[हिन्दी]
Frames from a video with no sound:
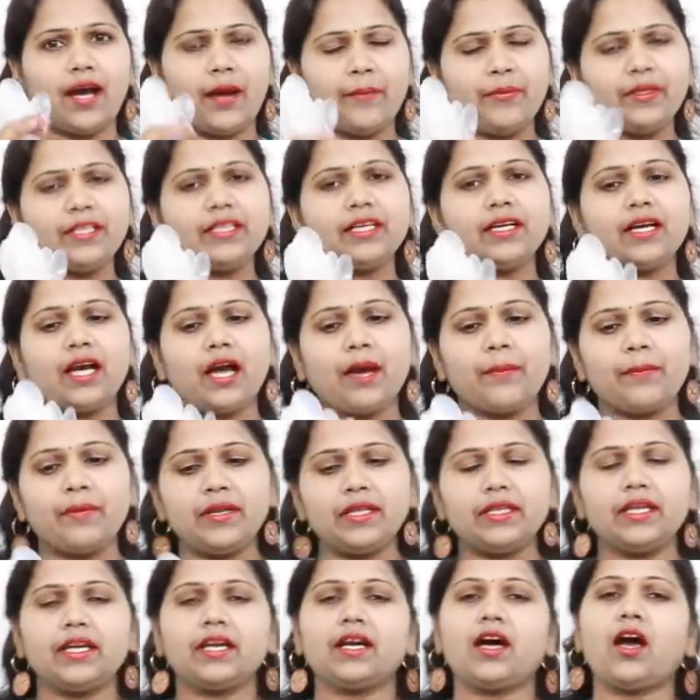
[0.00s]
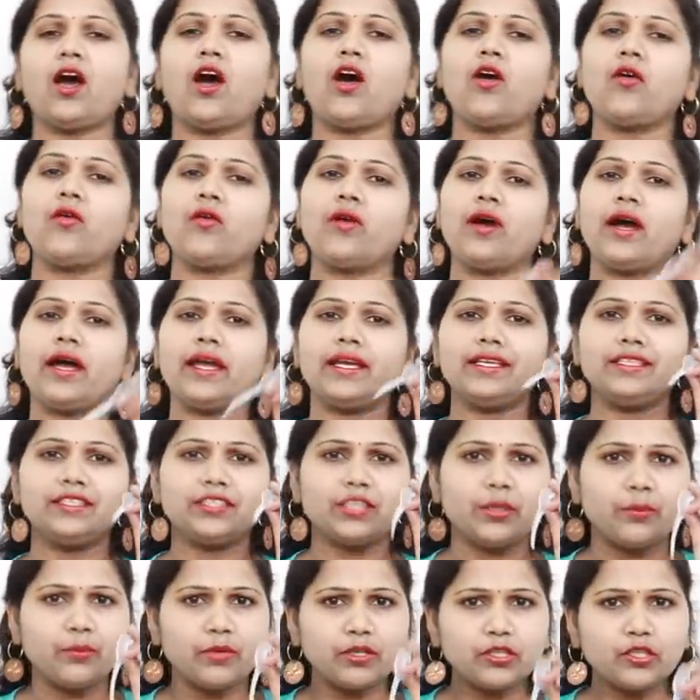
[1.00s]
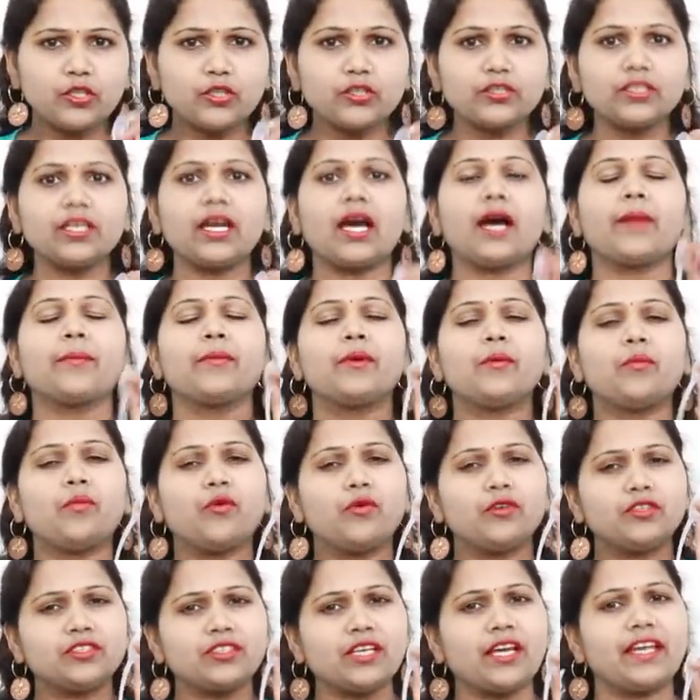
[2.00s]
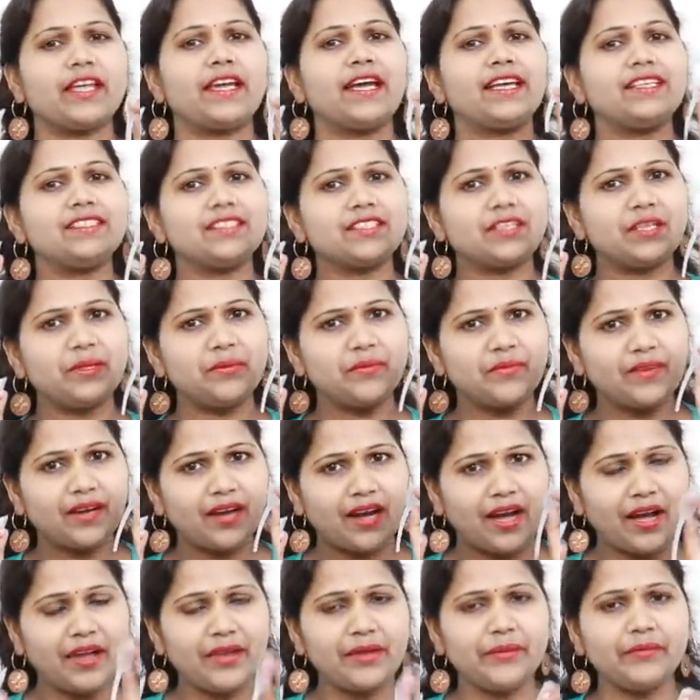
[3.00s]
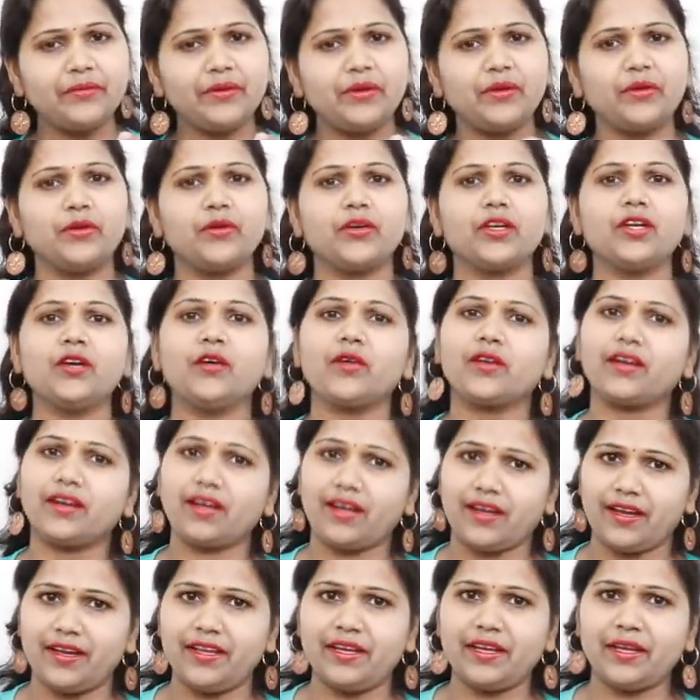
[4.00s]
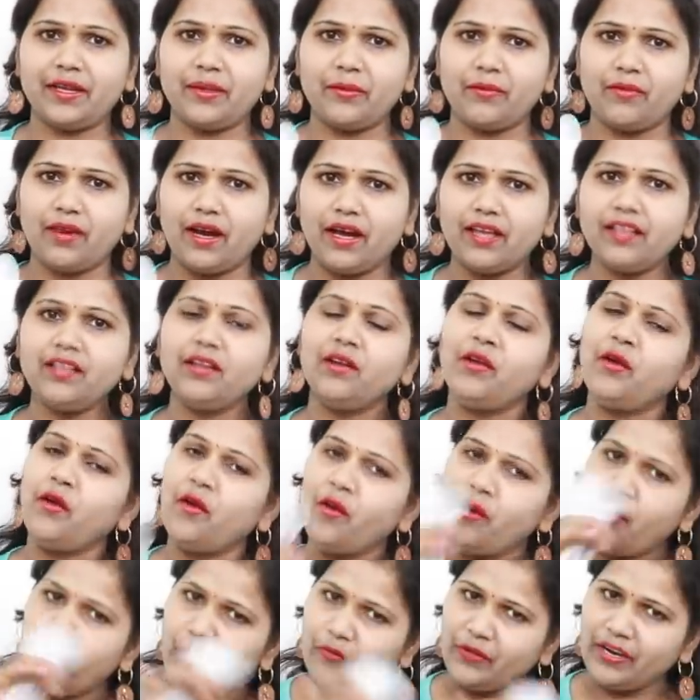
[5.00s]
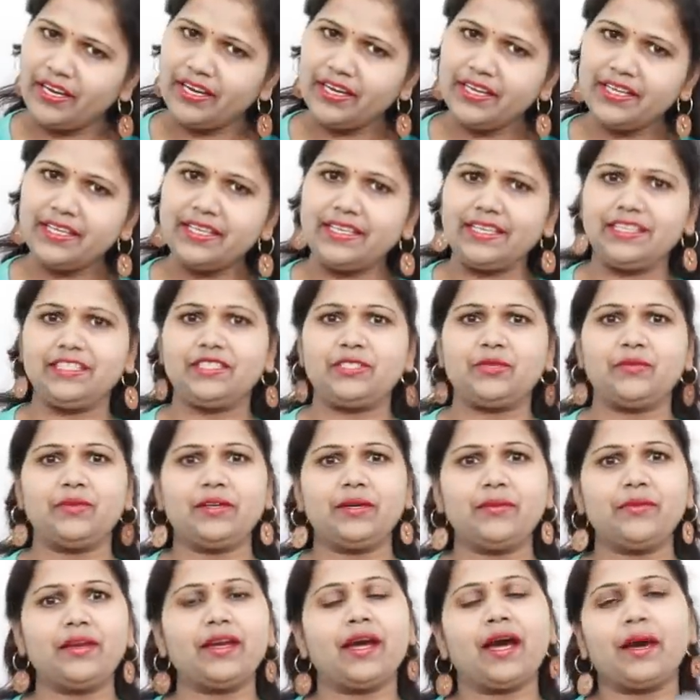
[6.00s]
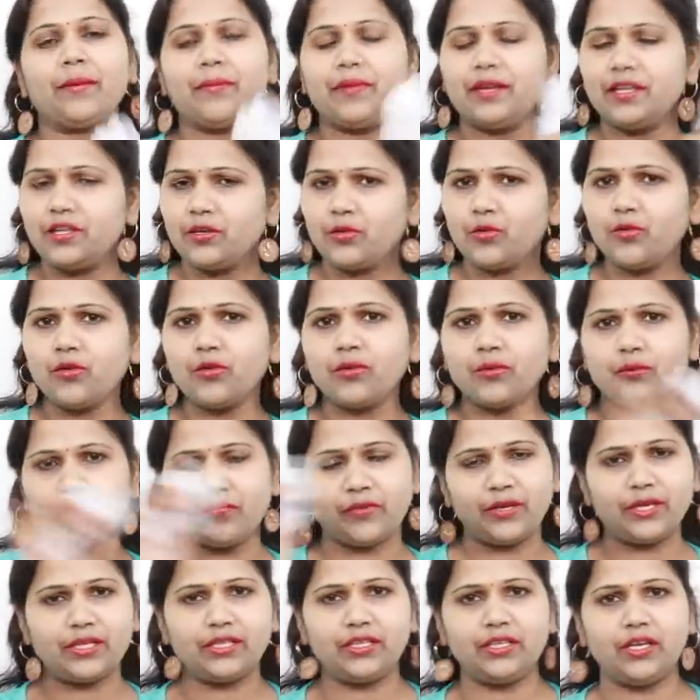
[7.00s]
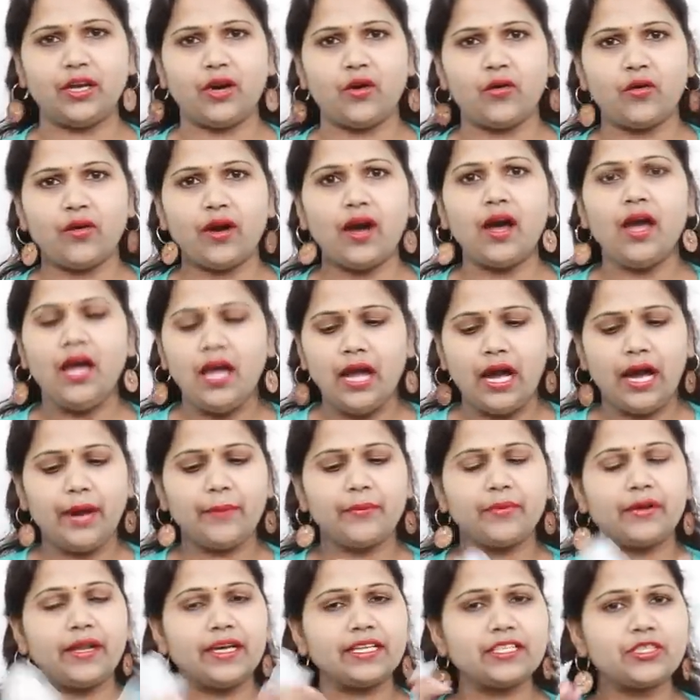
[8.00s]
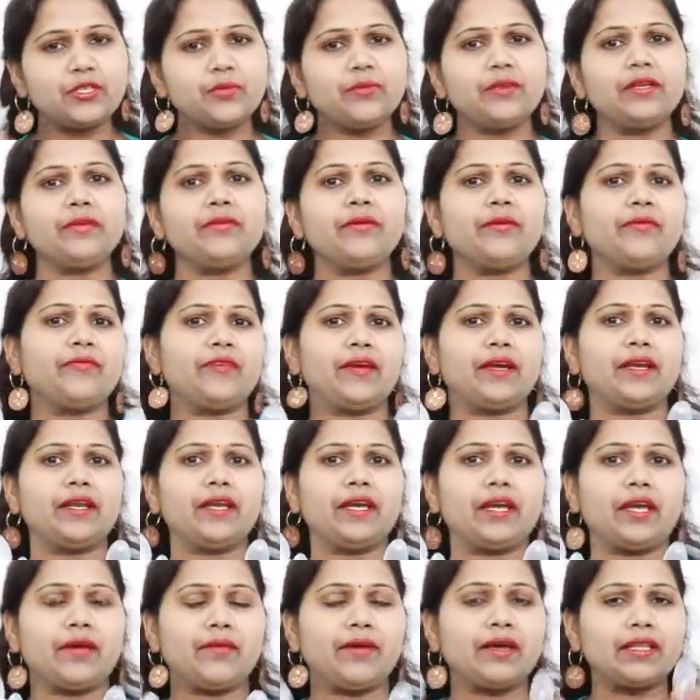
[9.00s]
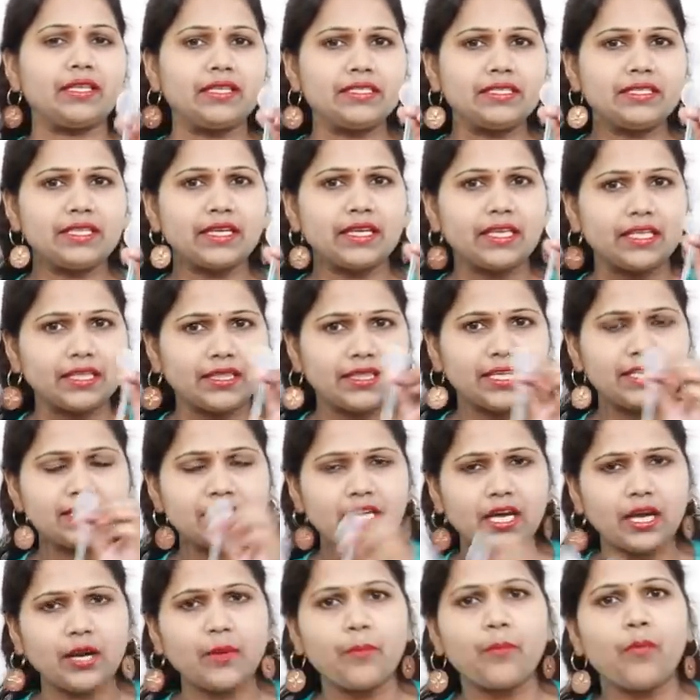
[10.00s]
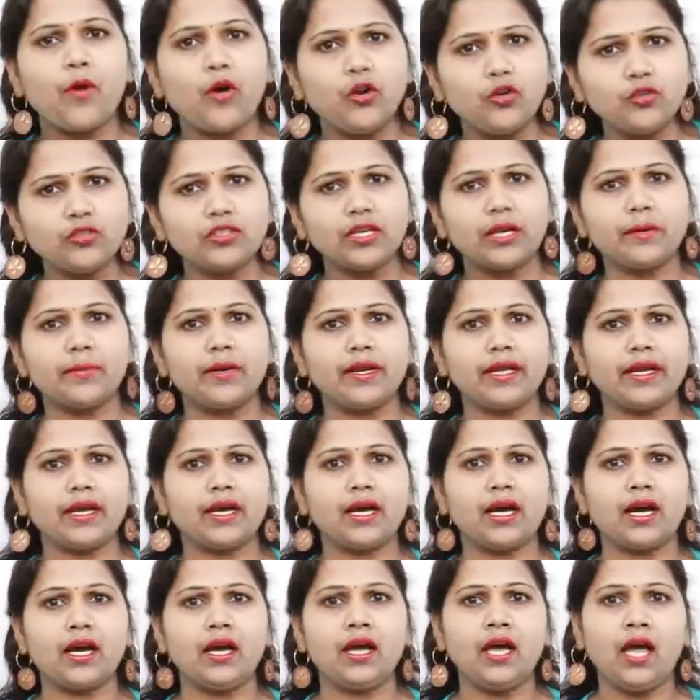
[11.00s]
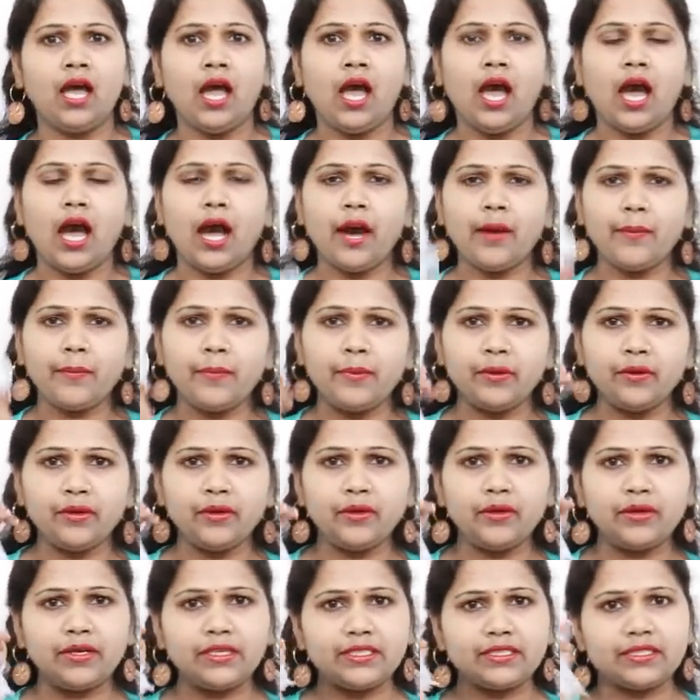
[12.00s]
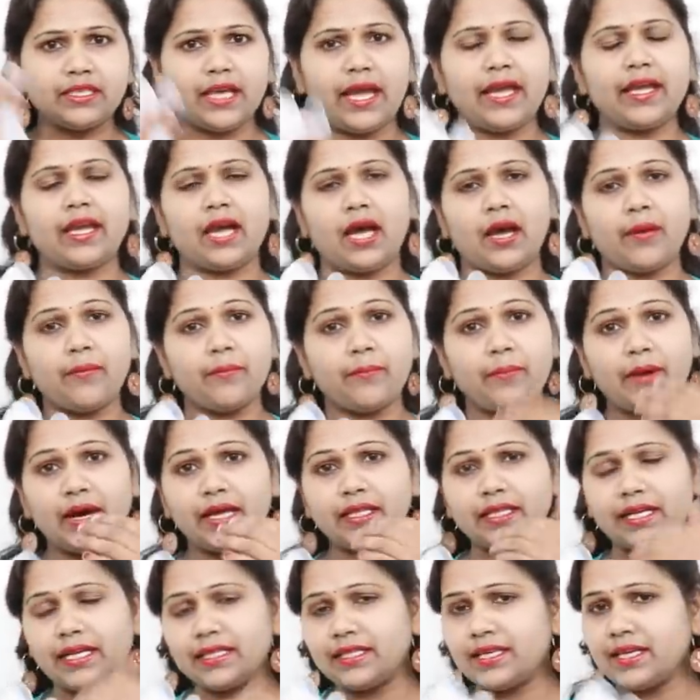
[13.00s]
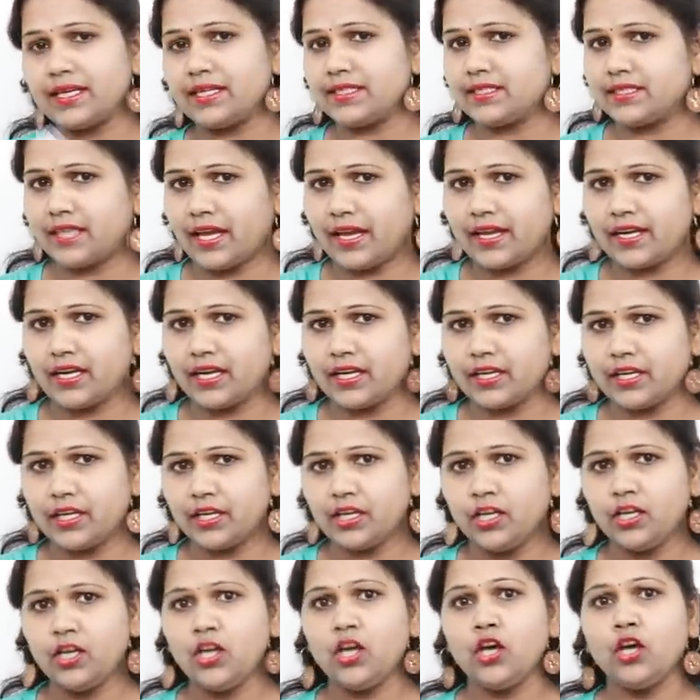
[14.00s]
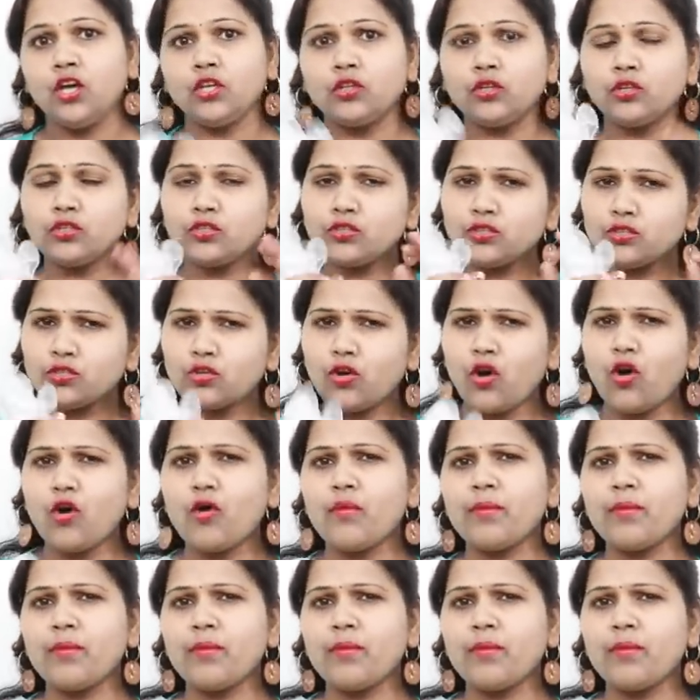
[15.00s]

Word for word: अभी तक आपने देखा होगा इन चम्मचों से आपने बहुत सारी आइसक्रीम खाई हुई होगी और खाने के बाद वहीं डस्टबिन में आपने इनको फेंक दिया होगा अब डस्टबिन में फेंकने के बाद इससे कितना सारा पॉल्यूशन बढ़ेगा अब रिसाइ अब बात आती है रिसाइकिल की तो सौ